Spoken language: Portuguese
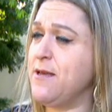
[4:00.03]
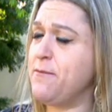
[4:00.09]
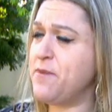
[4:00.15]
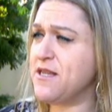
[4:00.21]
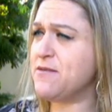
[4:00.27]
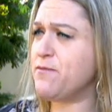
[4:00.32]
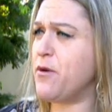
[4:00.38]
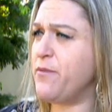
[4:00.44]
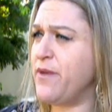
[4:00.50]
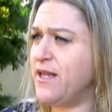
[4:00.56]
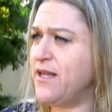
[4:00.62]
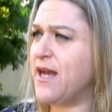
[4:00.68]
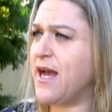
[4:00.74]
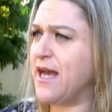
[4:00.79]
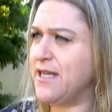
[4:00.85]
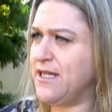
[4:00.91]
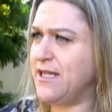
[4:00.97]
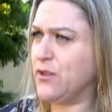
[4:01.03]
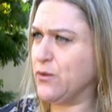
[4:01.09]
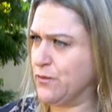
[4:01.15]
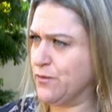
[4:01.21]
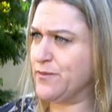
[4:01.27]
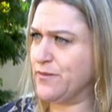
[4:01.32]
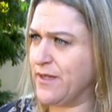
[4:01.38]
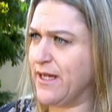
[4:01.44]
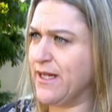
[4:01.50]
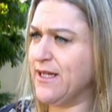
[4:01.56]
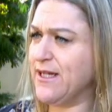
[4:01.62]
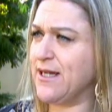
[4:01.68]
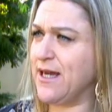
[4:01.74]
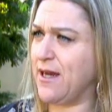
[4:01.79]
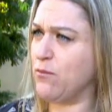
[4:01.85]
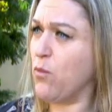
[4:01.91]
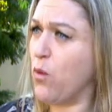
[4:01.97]
e principalmente carinho, né,
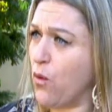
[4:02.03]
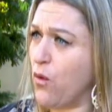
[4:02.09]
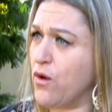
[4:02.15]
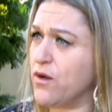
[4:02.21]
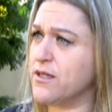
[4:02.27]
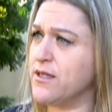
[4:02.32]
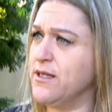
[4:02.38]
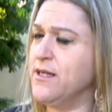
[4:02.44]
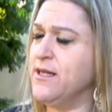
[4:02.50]
amor.